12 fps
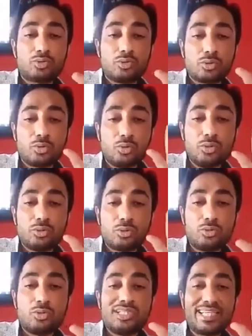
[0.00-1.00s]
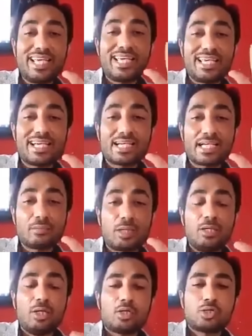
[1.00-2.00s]
उसको गुड़ गुड़ गे गे करके
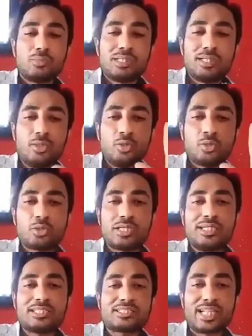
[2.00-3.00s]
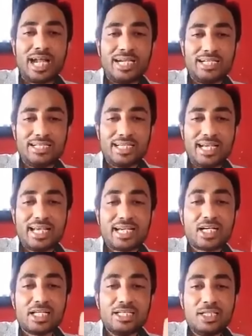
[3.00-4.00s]
तो मैंने लोगों के लिए स्टैंड लिया
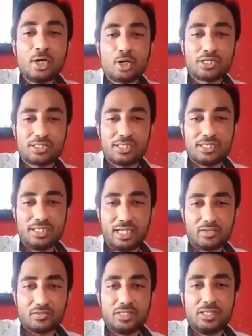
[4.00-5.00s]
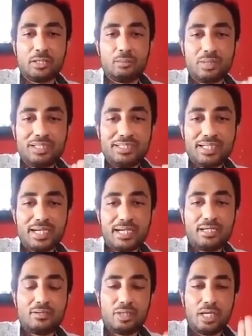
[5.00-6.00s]
एक गंदी औरत के खिलाफ भैया
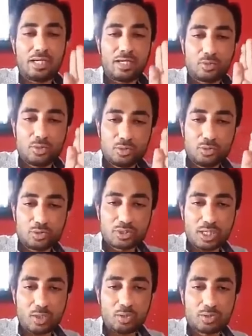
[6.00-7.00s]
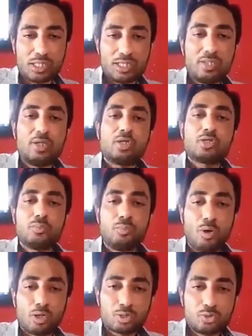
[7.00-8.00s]
अगर कोई दूसरा होता तो
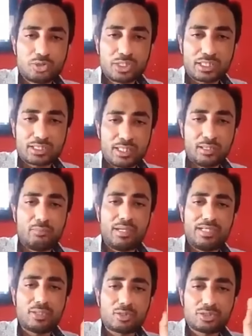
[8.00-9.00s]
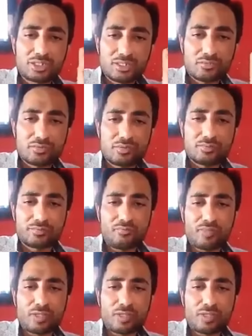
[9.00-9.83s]
बहुत कुछ करता मैंने तो सिर्फ